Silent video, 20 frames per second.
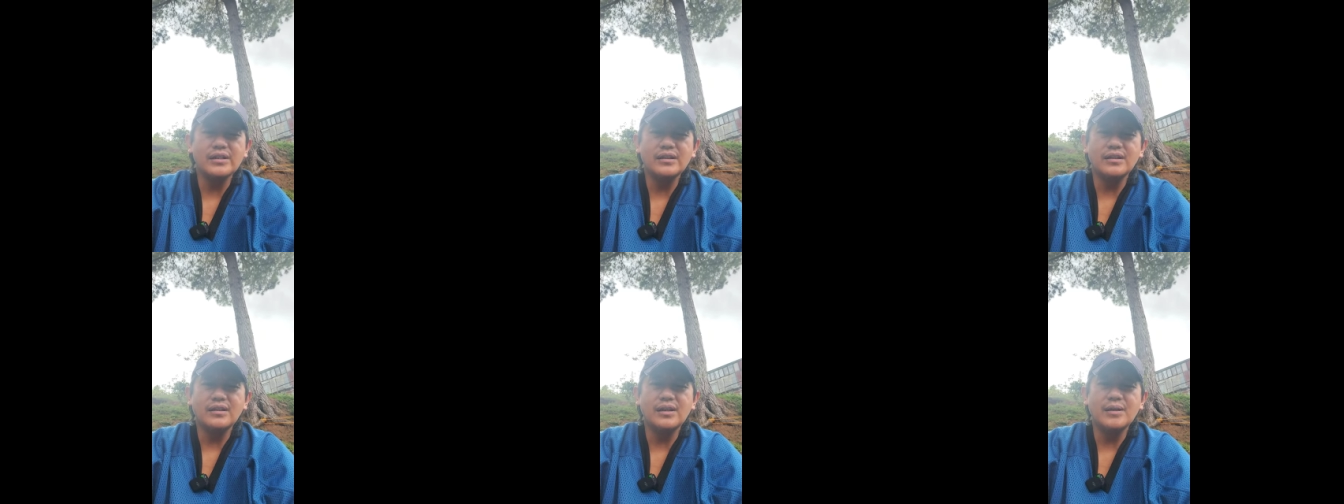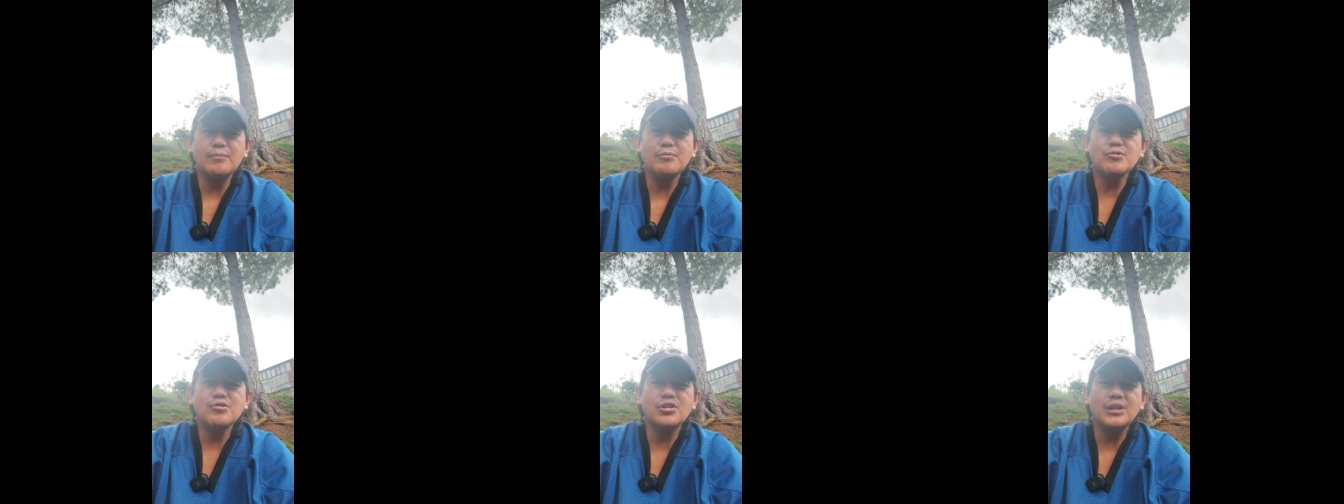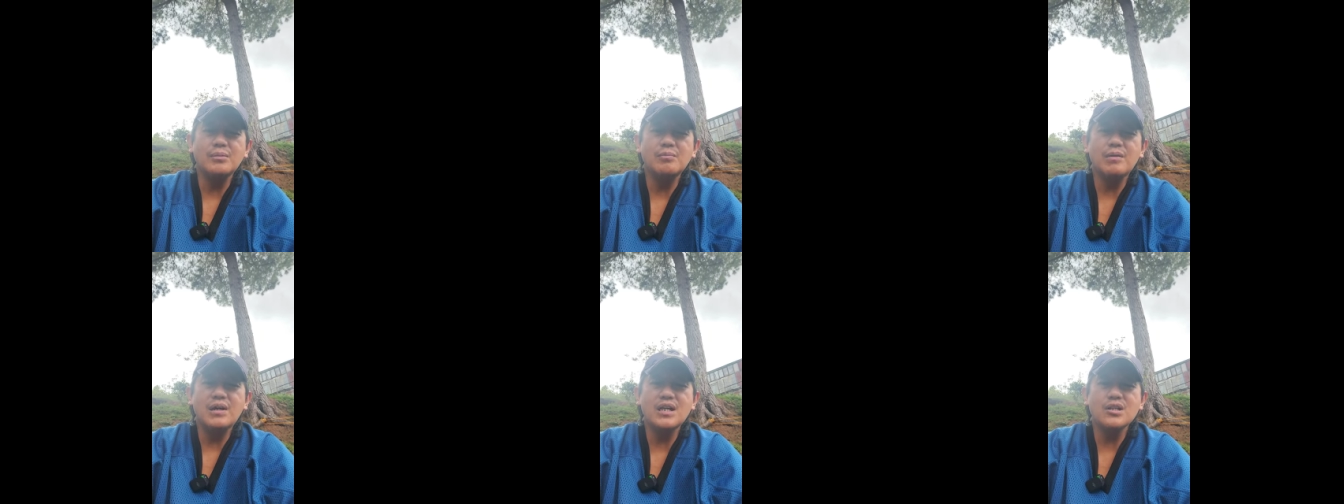it, gapus
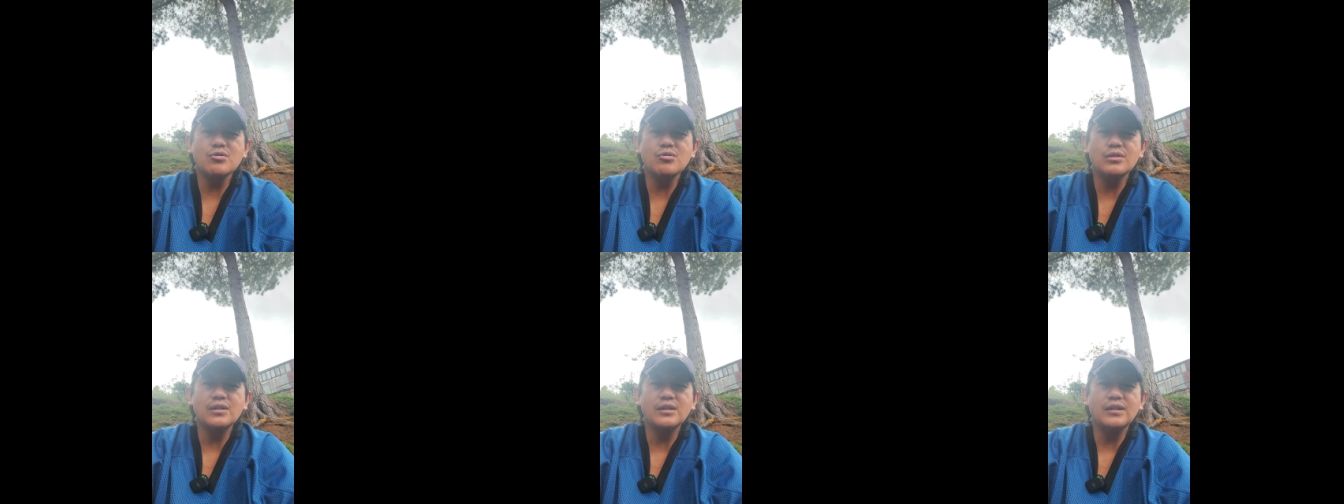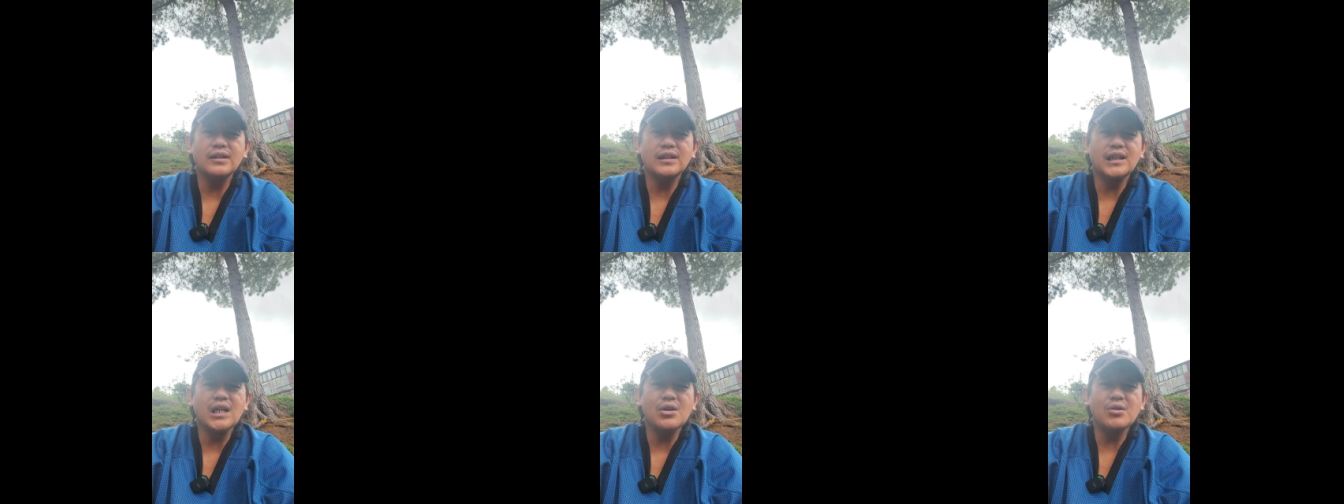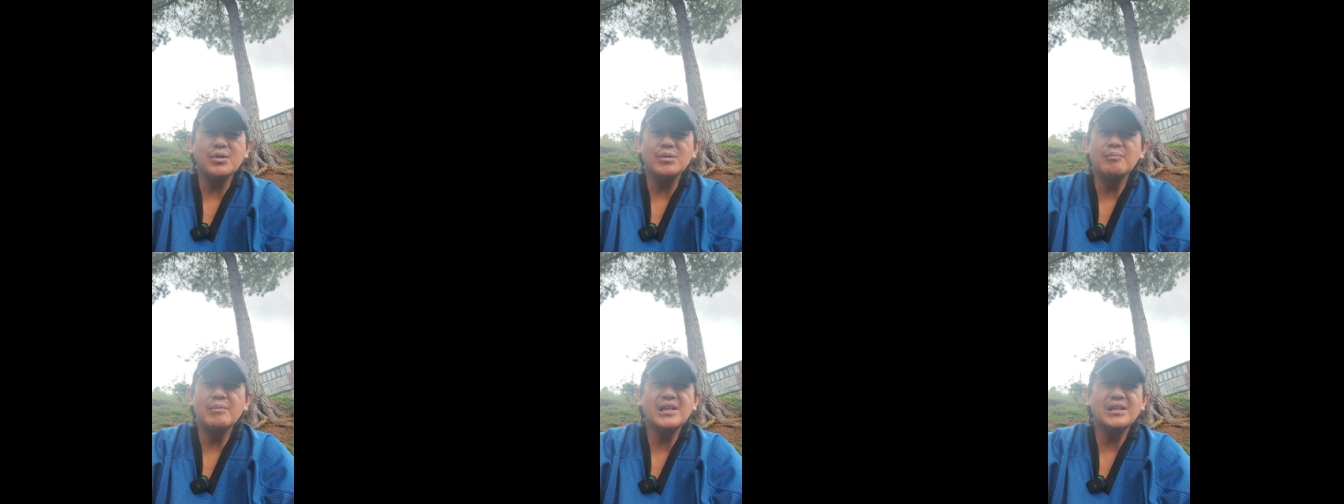iti basol iti tao,
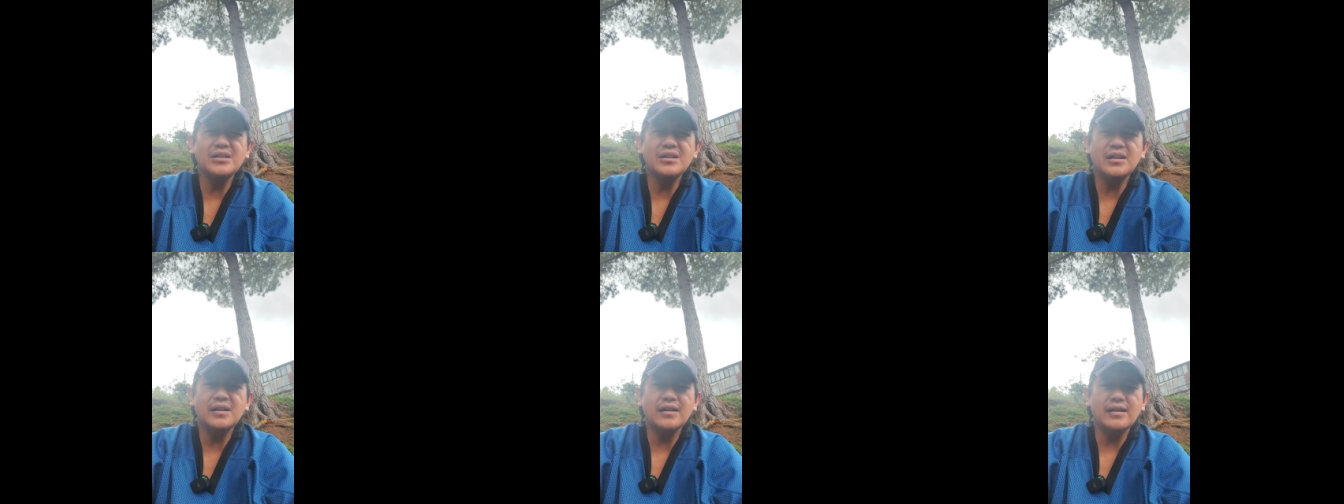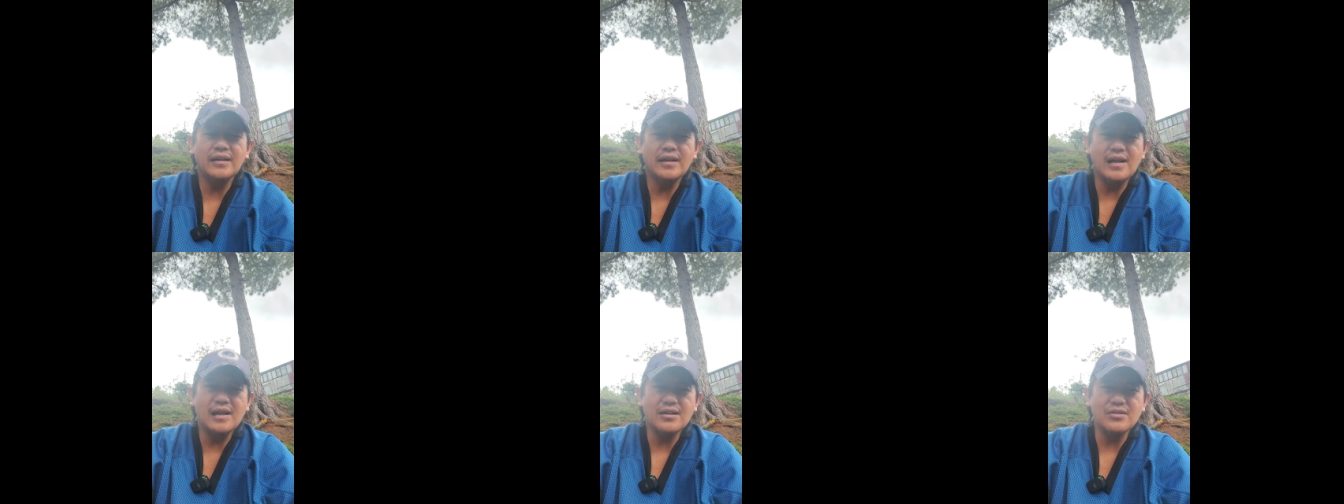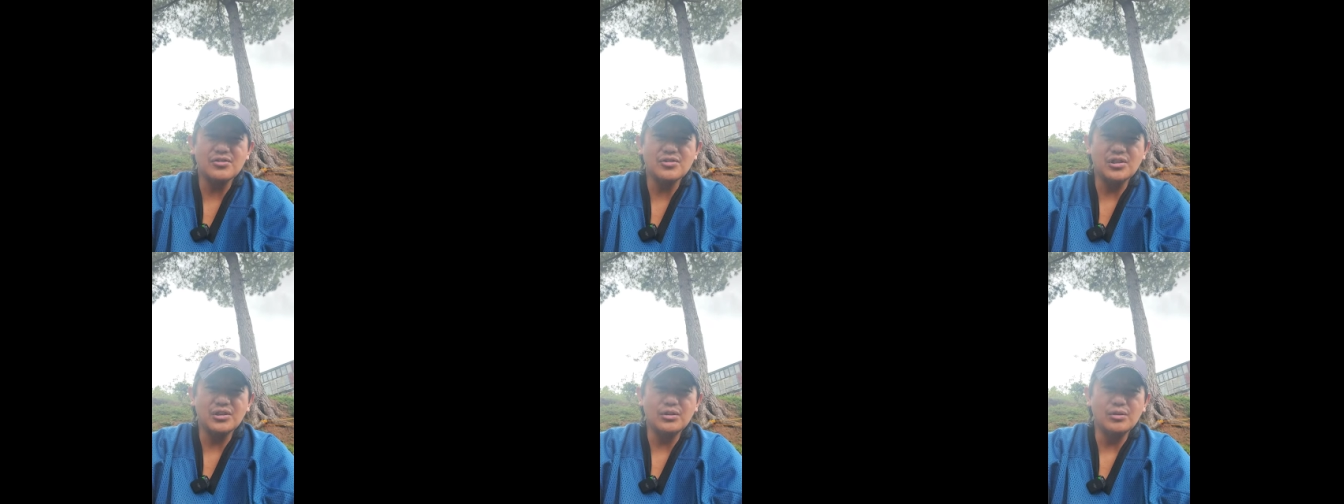in may iti
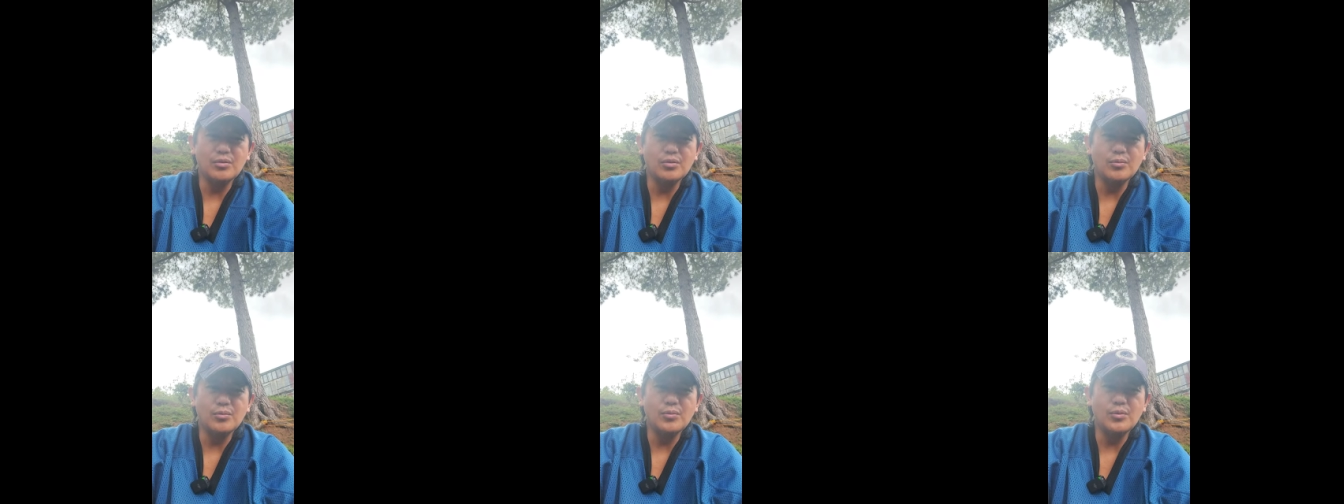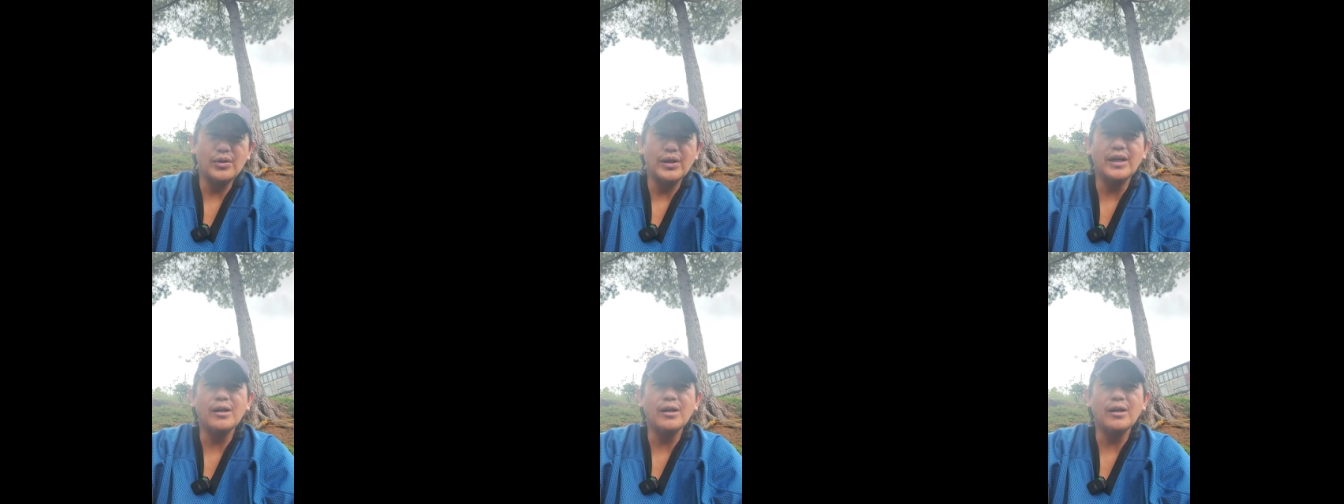kinadakos iti lubong.